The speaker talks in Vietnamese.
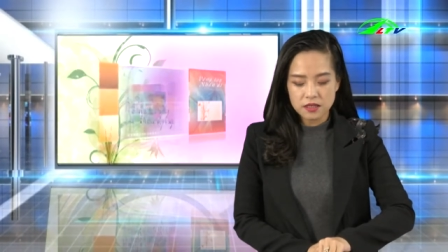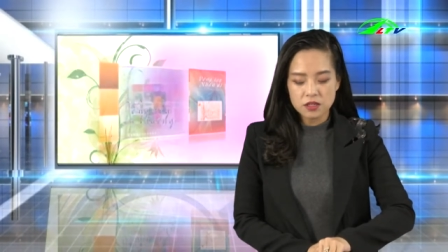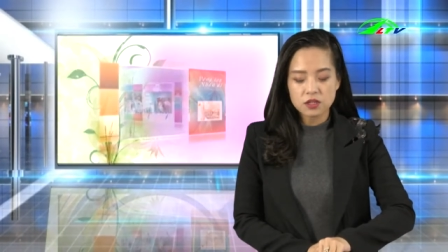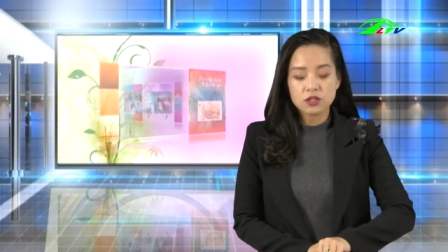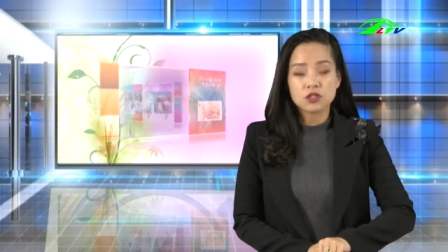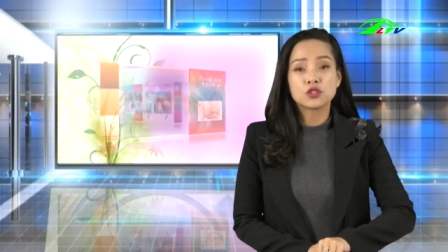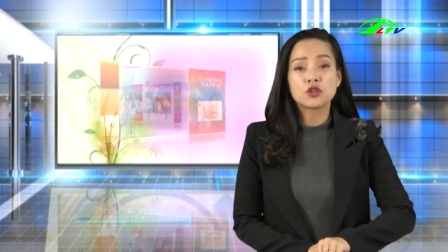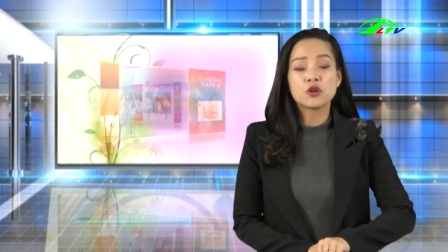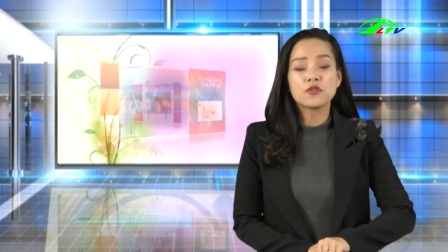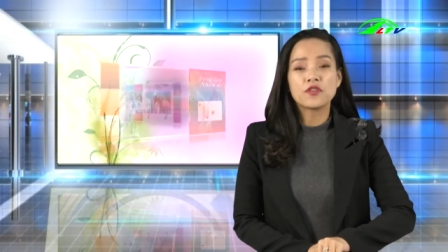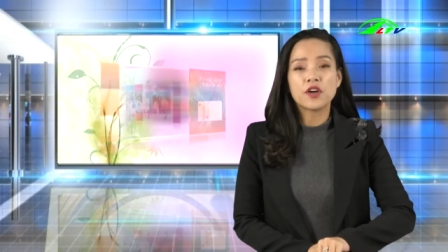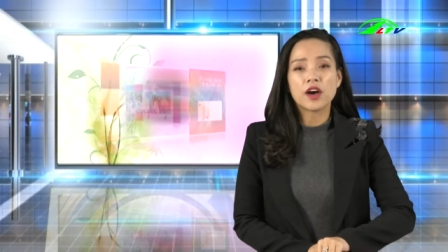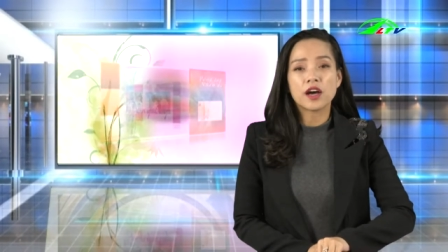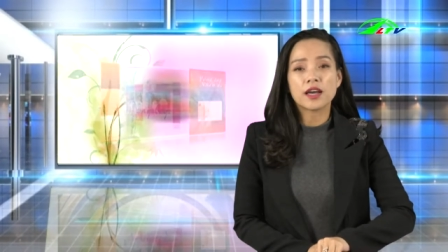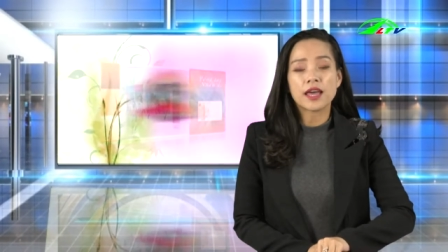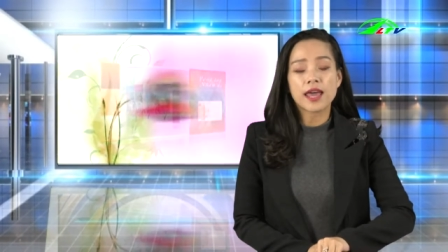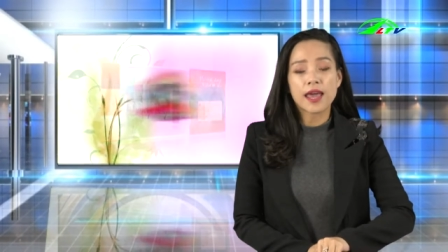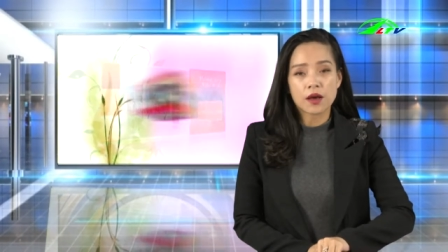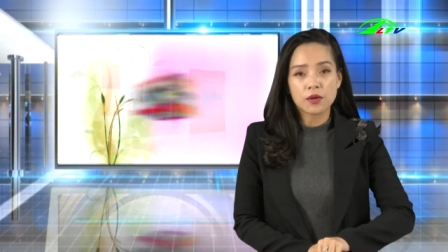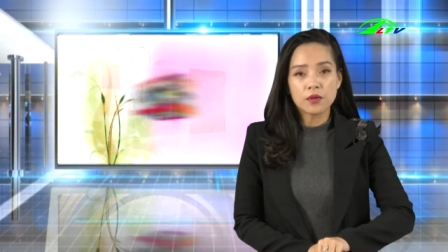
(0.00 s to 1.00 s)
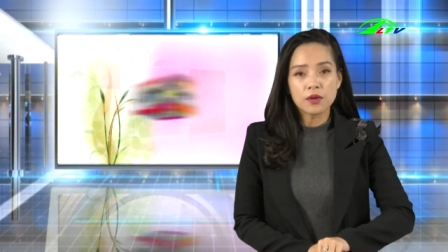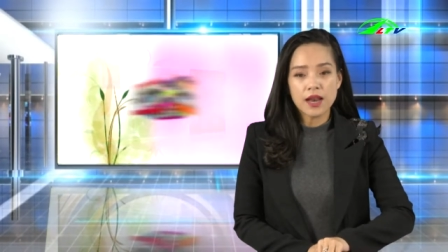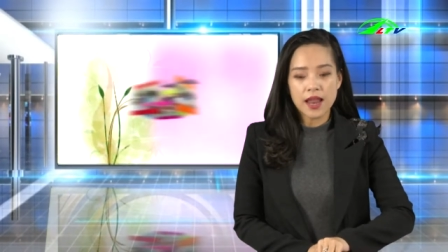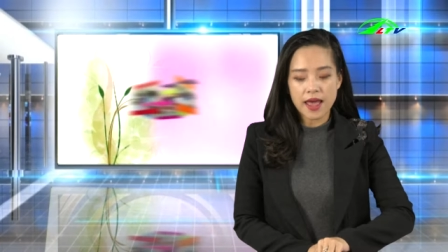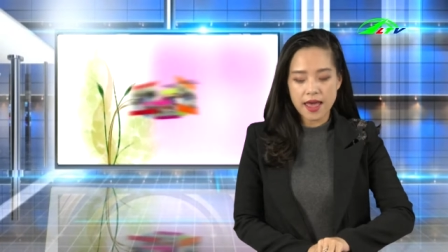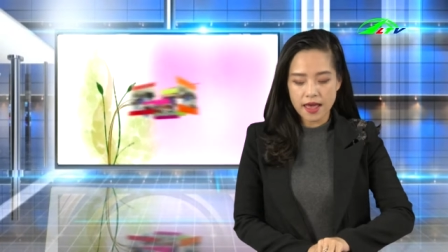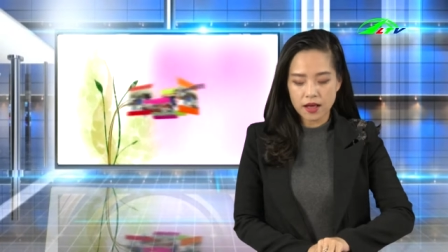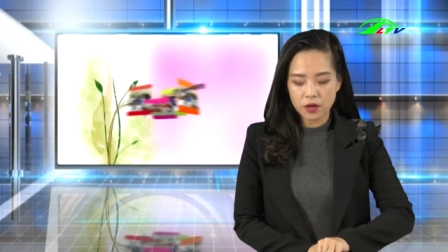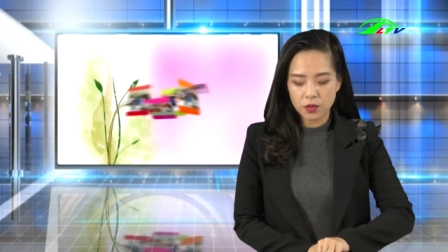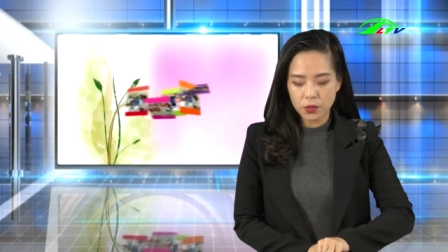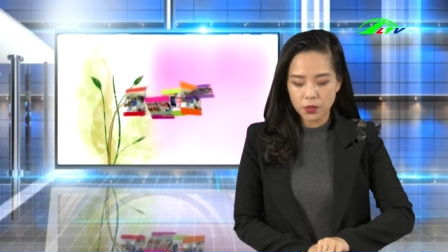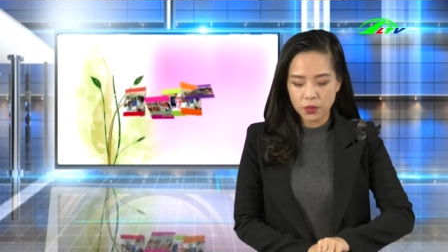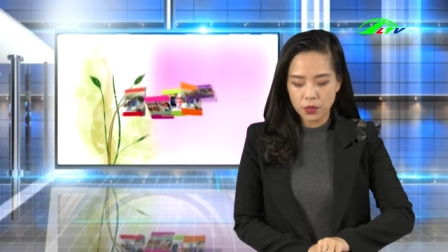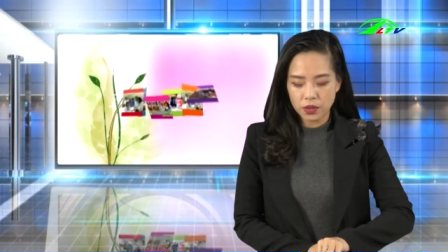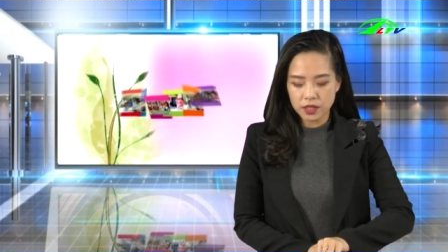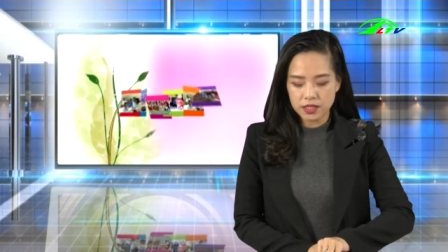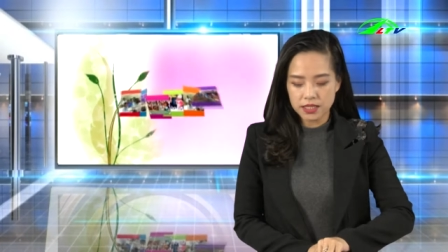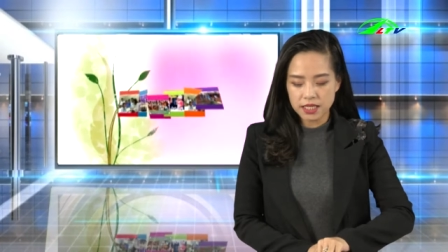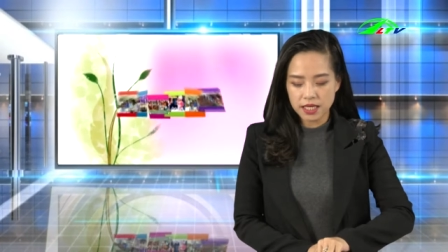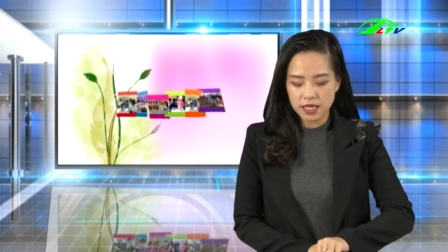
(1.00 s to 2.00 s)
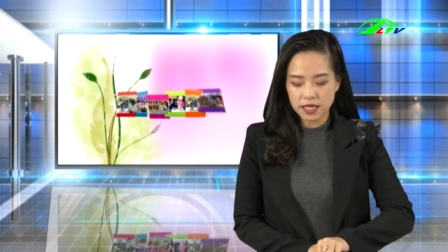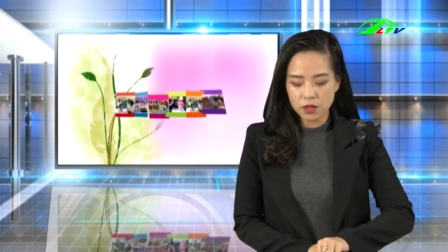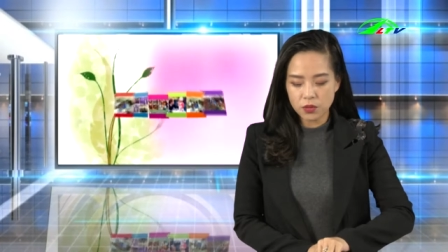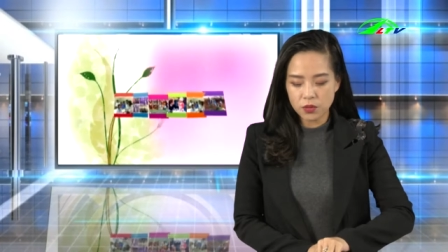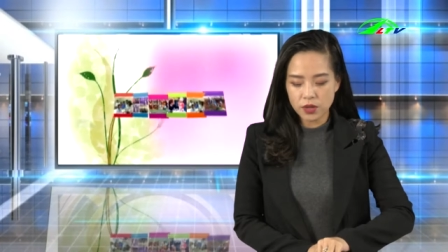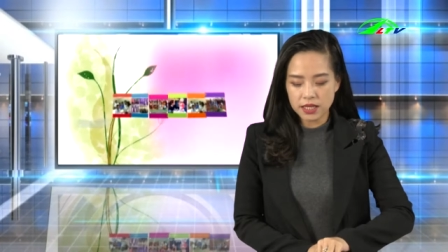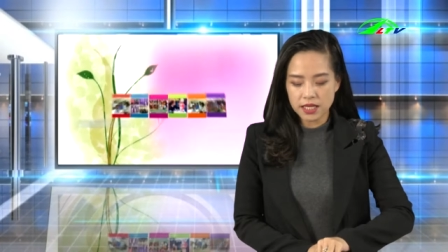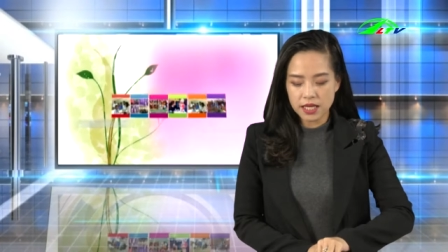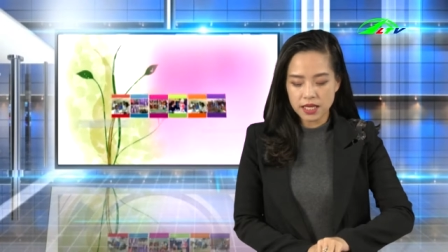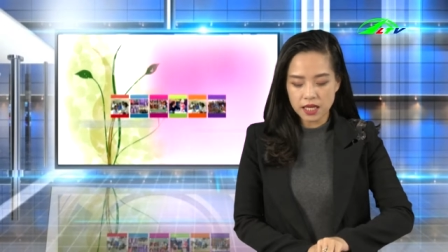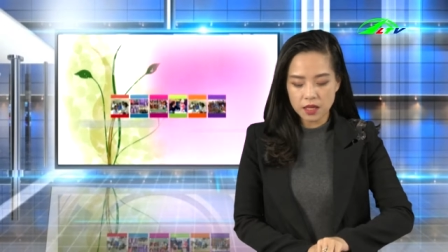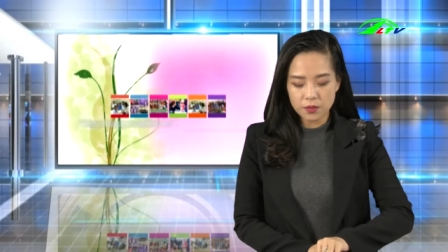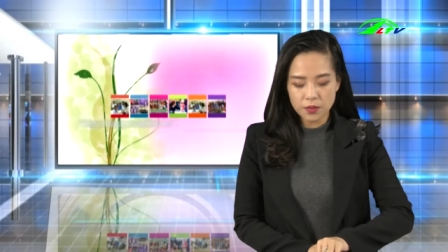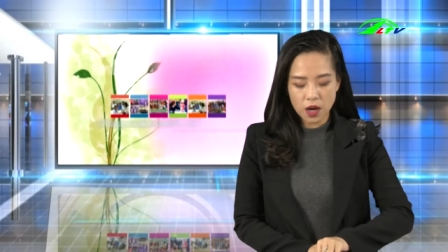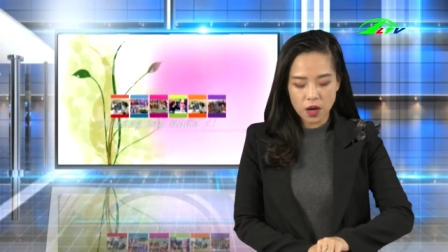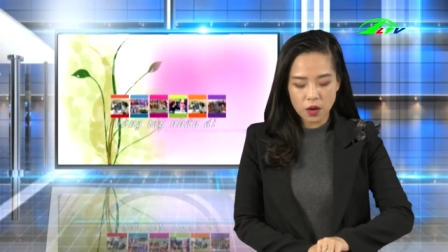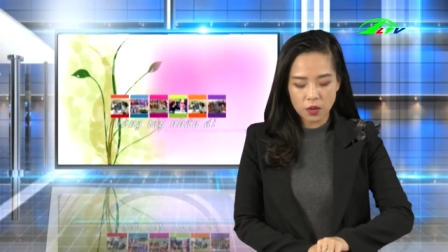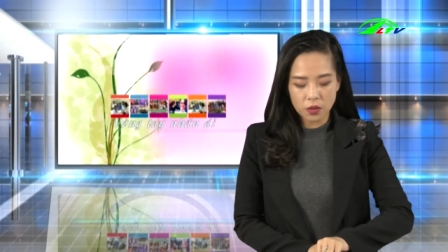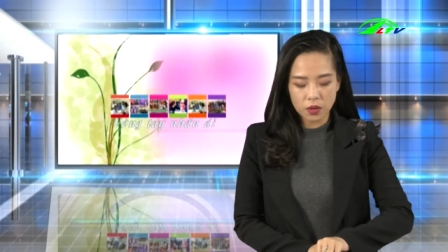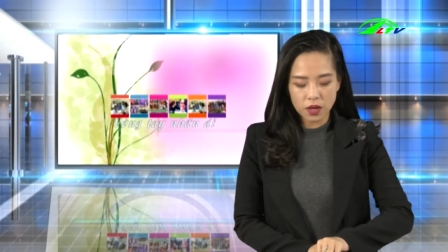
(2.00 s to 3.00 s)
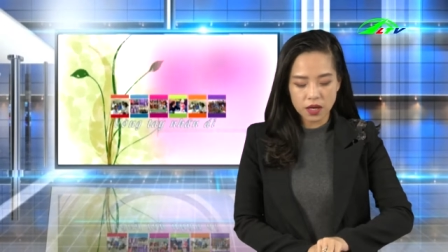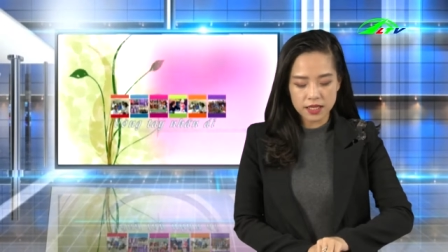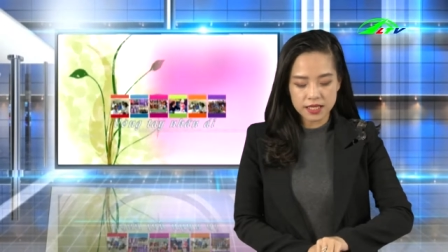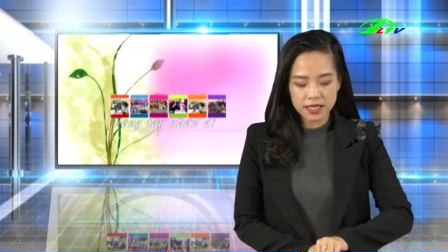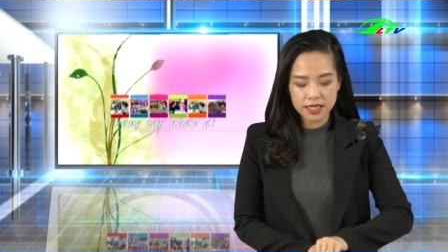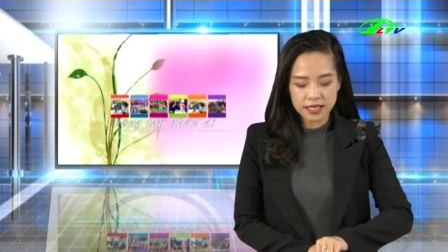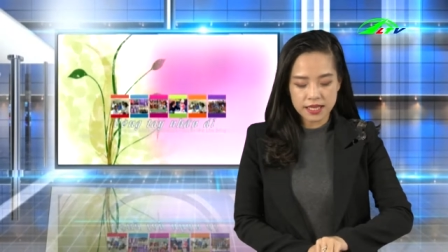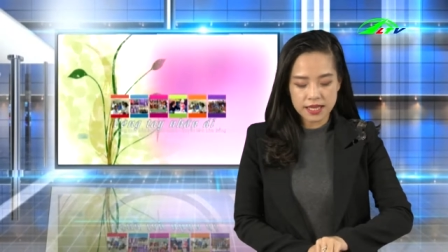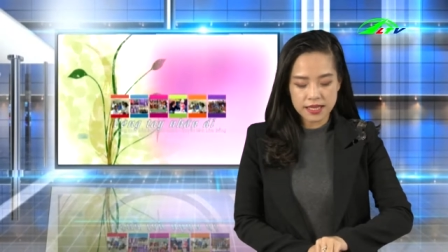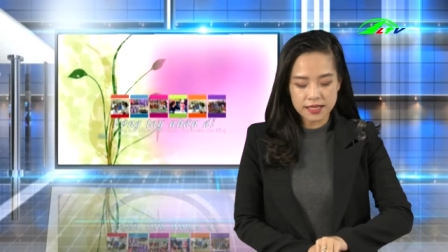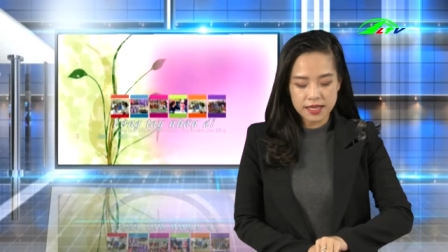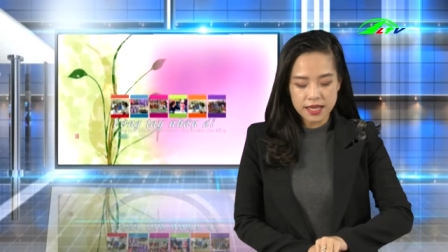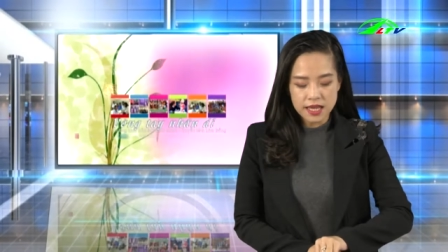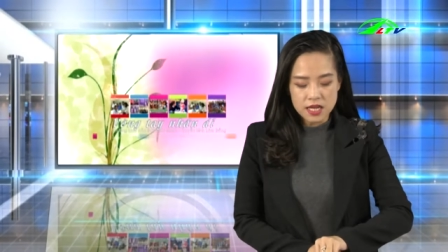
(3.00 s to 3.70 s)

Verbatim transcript: Số phận éo le của chị Nguyễn Thị Kim Hậu ở Di Linh